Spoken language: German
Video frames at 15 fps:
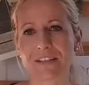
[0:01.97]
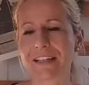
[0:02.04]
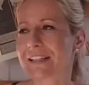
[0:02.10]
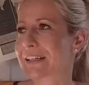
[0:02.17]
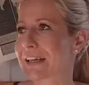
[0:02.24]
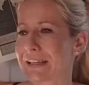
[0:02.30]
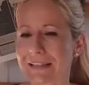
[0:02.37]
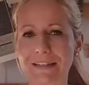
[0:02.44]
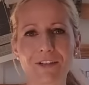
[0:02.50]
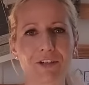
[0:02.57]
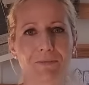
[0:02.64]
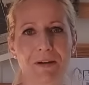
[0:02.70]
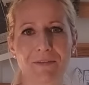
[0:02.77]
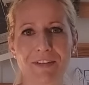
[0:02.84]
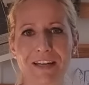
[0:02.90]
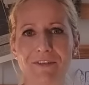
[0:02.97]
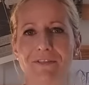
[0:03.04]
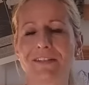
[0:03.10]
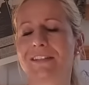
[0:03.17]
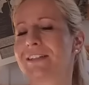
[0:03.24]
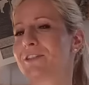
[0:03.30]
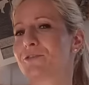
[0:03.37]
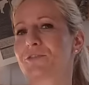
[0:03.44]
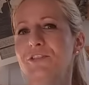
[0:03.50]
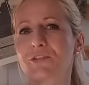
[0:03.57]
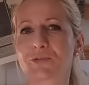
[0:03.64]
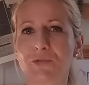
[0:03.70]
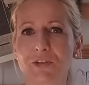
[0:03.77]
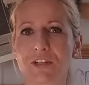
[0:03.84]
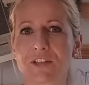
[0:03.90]
Es regnet auch immer wieder. Wir sind in unsere
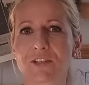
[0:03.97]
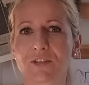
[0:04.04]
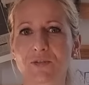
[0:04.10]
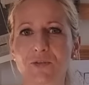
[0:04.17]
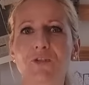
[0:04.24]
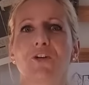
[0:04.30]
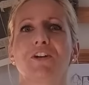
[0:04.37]
Küche gezogen.